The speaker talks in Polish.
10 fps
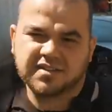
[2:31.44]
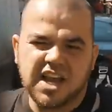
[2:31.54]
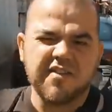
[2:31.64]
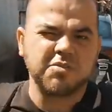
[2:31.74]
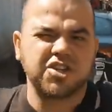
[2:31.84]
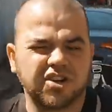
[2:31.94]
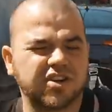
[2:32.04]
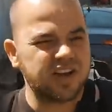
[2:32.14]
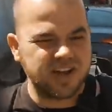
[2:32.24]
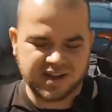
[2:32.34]
Nie wiem, czy to...
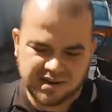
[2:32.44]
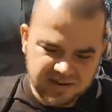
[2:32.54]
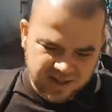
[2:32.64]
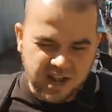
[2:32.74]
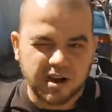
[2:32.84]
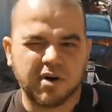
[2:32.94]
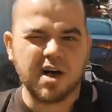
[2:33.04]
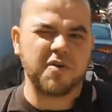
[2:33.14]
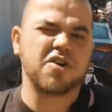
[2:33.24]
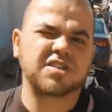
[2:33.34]
Bo
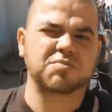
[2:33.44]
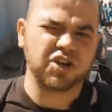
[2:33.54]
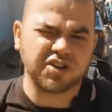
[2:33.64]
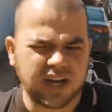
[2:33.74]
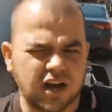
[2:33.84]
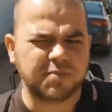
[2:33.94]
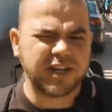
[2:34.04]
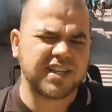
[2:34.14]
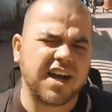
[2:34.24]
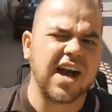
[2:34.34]
na pewno sprzączka od
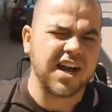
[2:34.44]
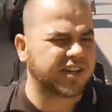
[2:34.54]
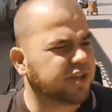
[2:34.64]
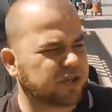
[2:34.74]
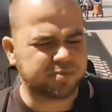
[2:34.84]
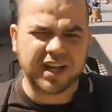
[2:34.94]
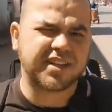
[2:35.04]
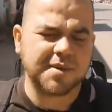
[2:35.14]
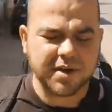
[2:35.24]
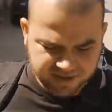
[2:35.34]
plecaka, ale czy
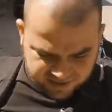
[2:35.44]
przypadkiem